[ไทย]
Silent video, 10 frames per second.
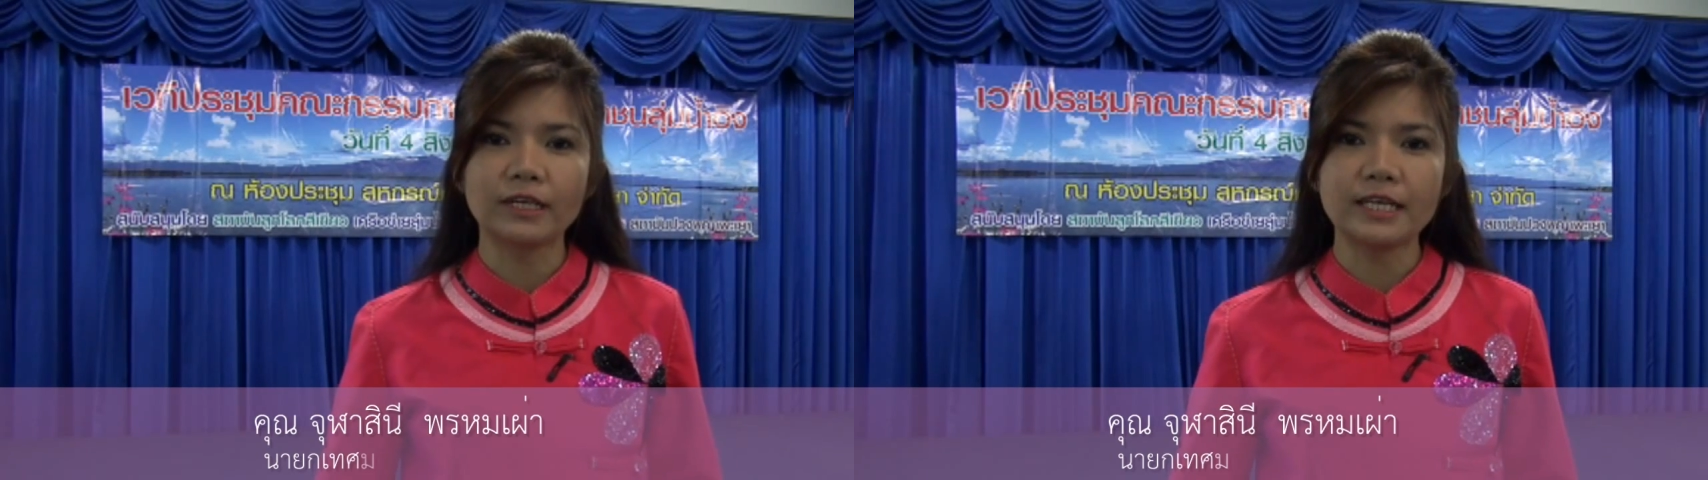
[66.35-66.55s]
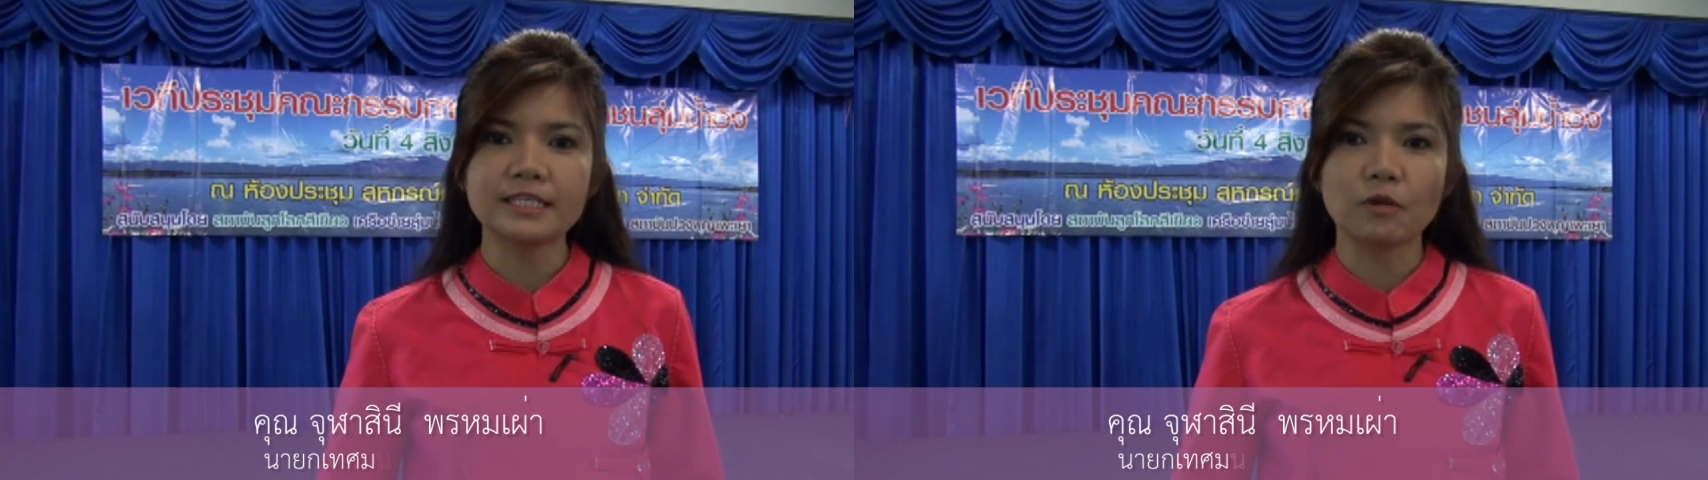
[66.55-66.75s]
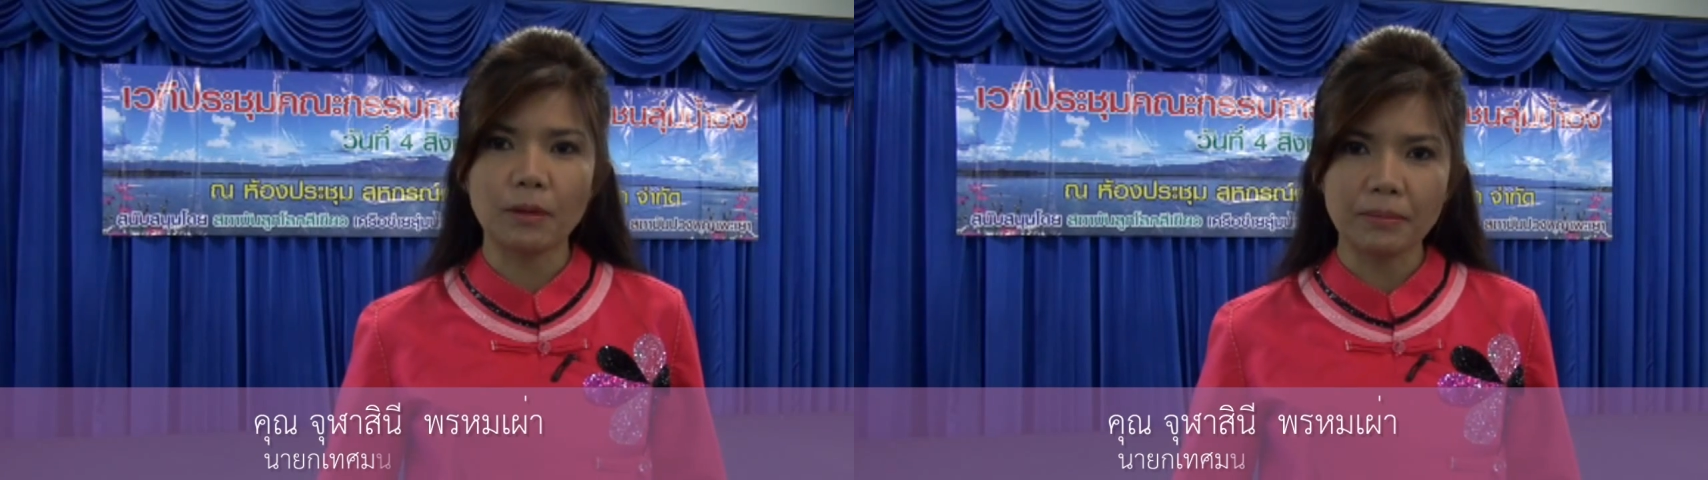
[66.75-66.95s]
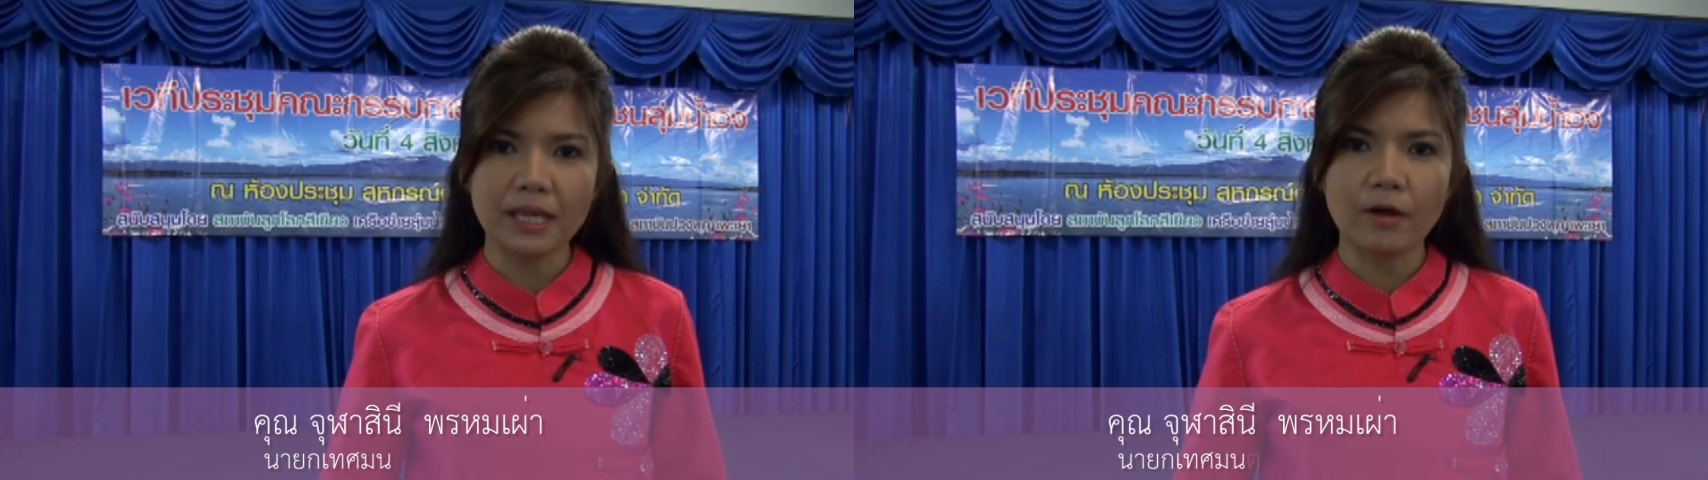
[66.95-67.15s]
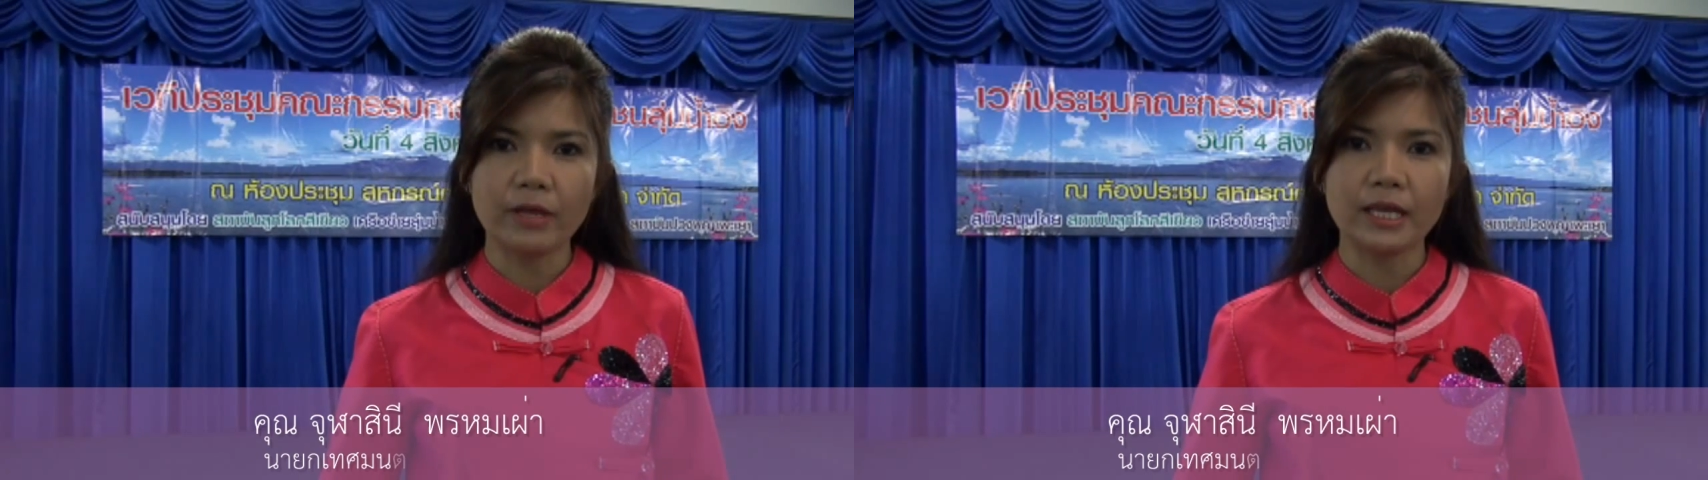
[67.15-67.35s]
ในจังหวัด
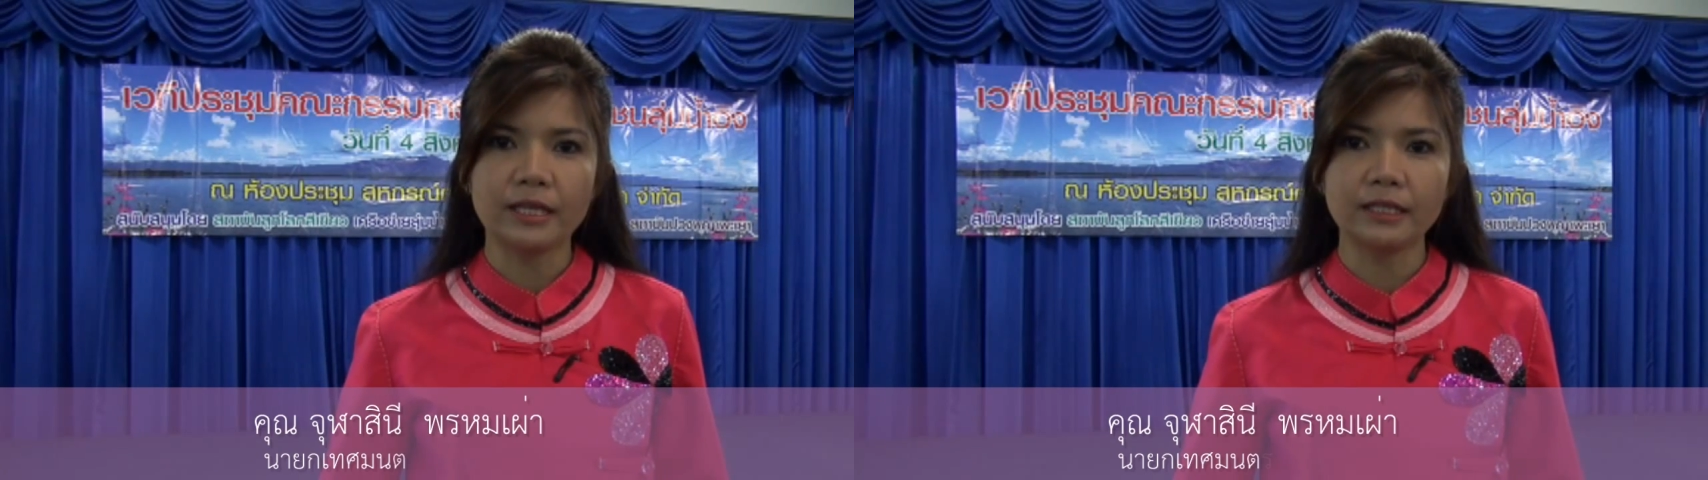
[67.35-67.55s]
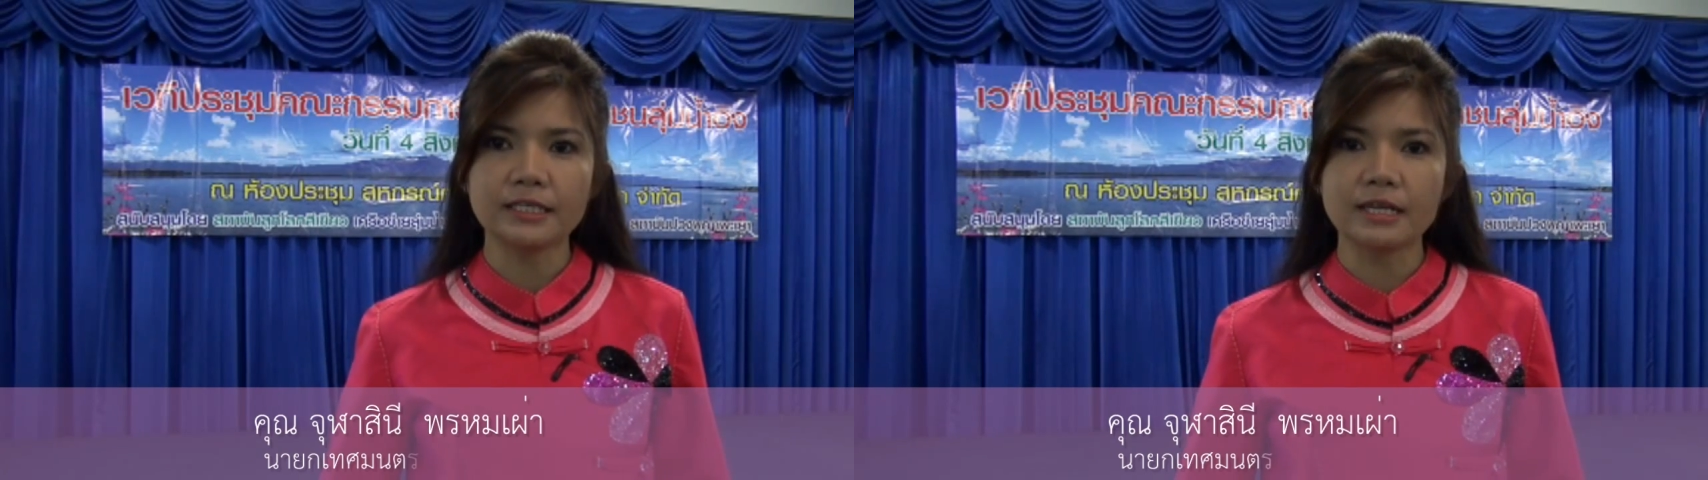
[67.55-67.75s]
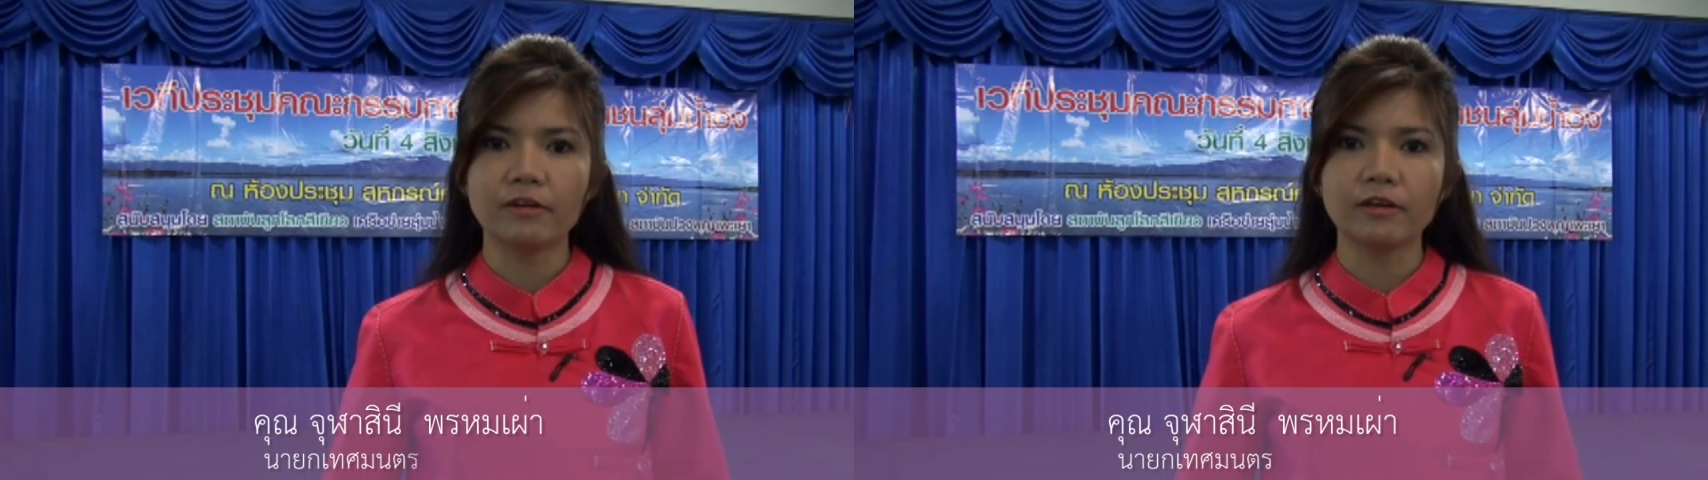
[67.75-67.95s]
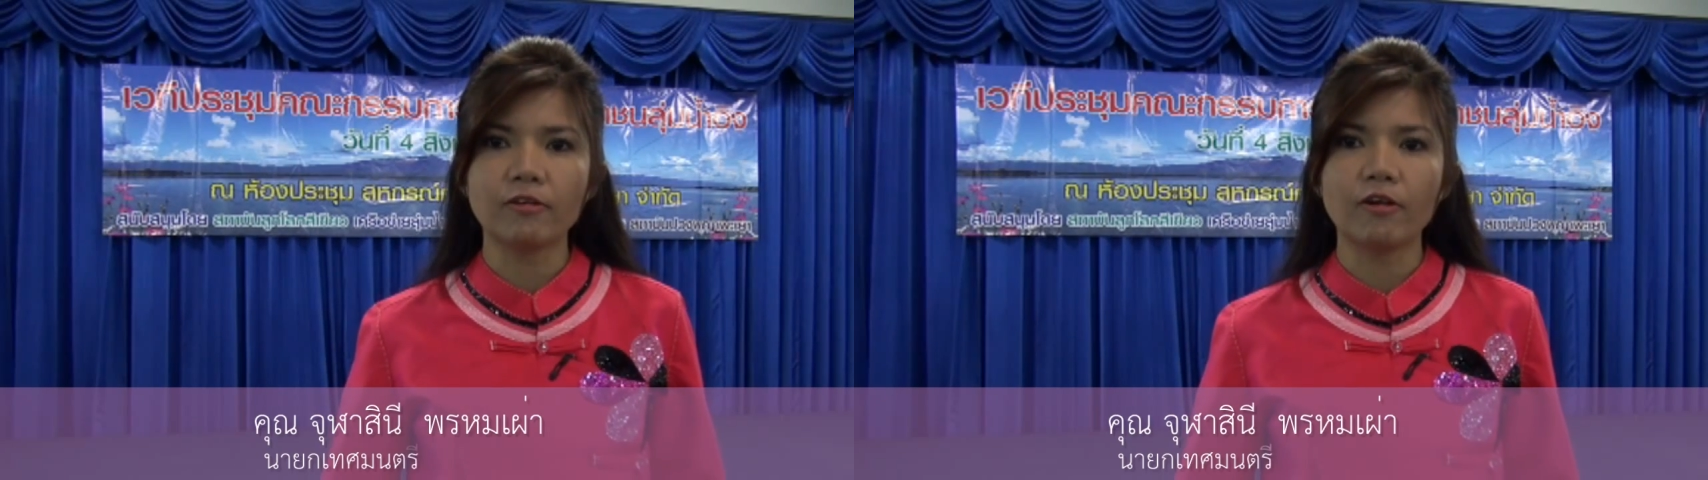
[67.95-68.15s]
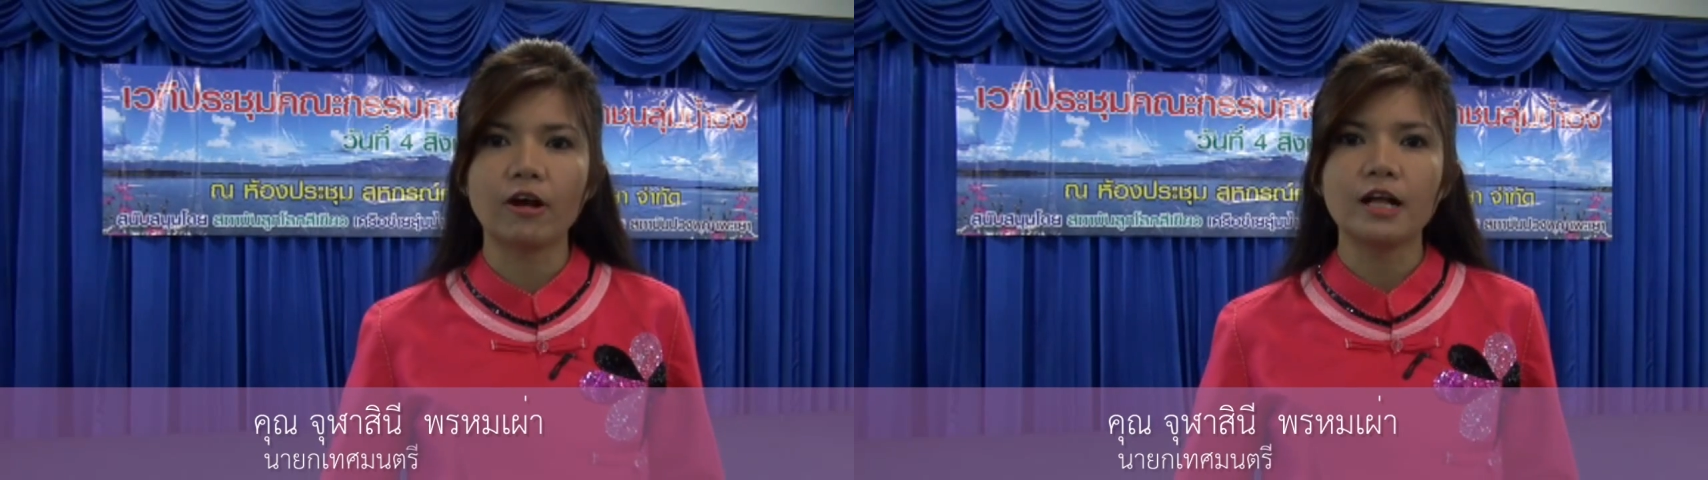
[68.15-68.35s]
พะเยาเองนะเจ้าแล้
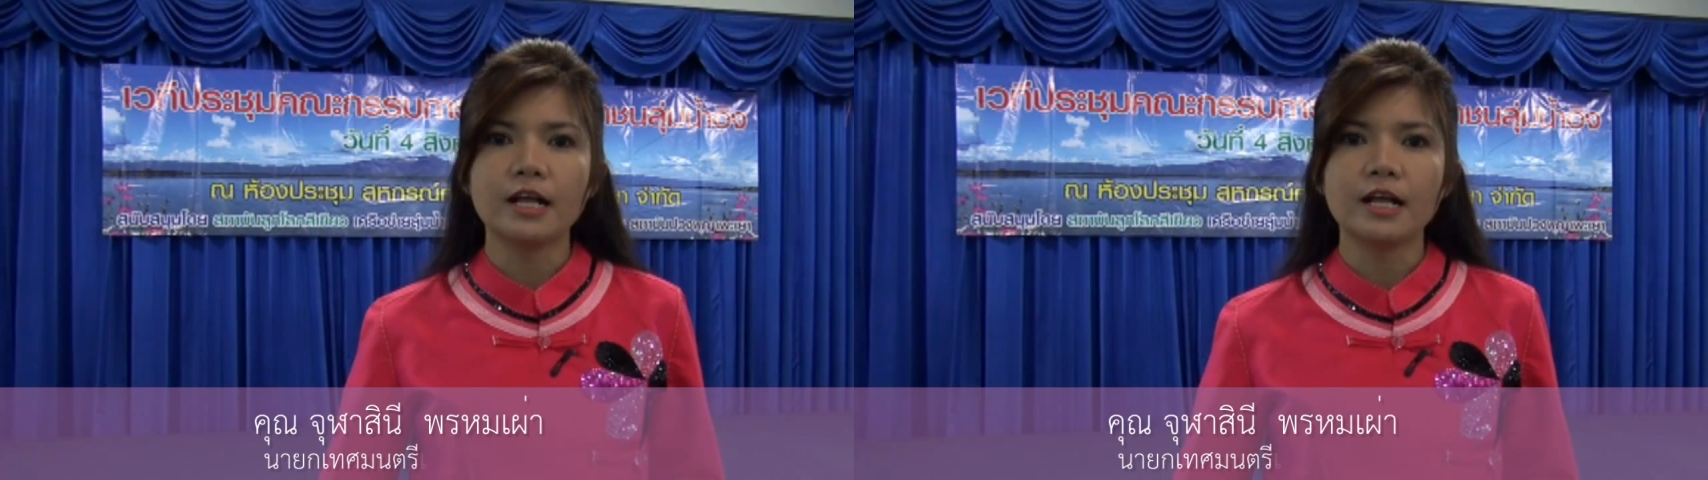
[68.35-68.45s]
วก็